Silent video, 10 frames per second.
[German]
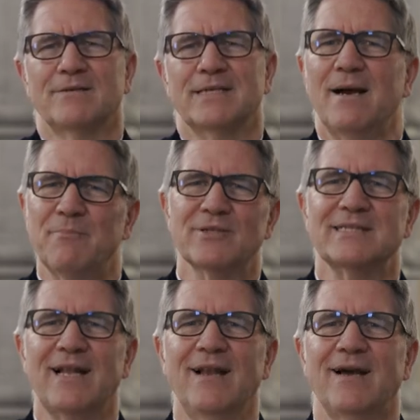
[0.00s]
Der
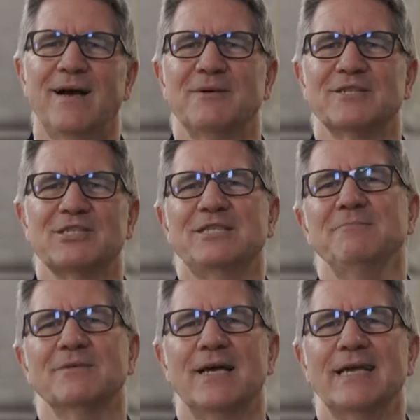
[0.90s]
Apostel aber
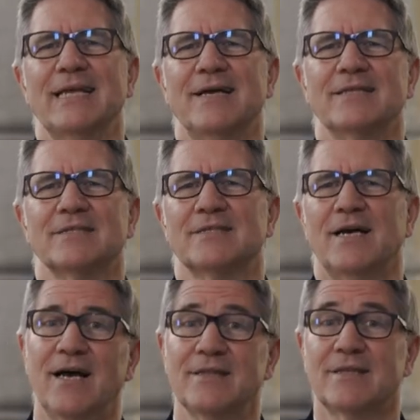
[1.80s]
stimmt ein ganz
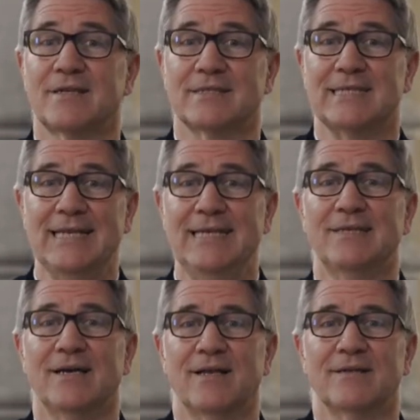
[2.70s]
anderes
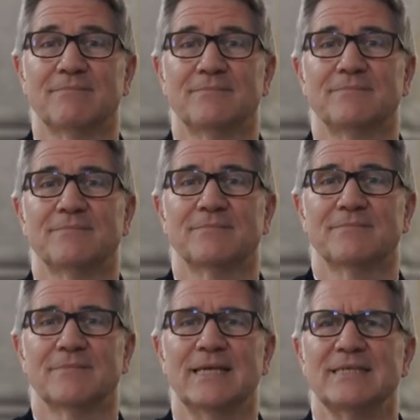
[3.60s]
Lied an.
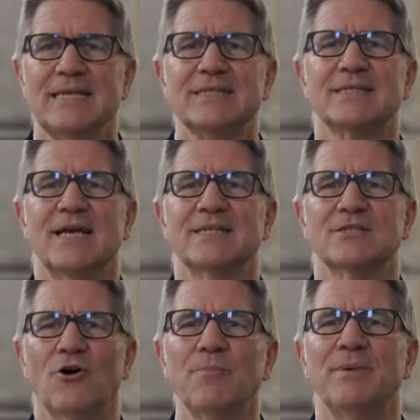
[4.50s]
Es ist,
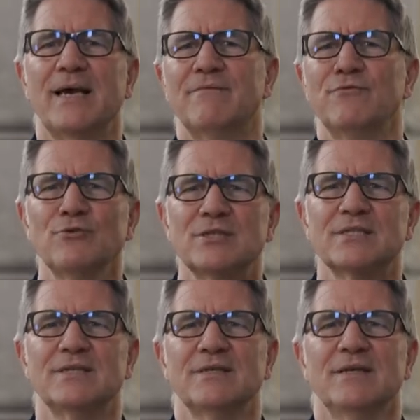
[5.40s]
als ob er
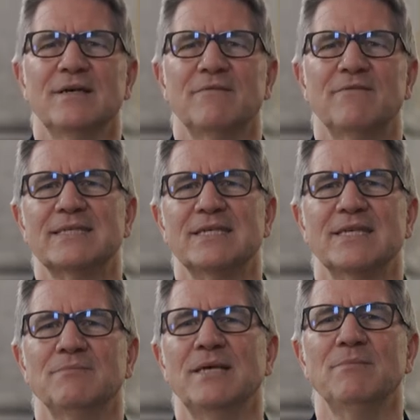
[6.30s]
wüsste, was sich
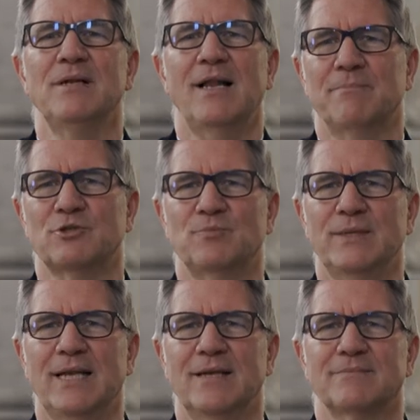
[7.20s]
im Himmel
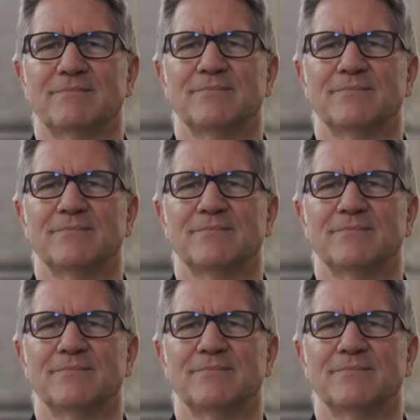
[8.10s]
abspielt.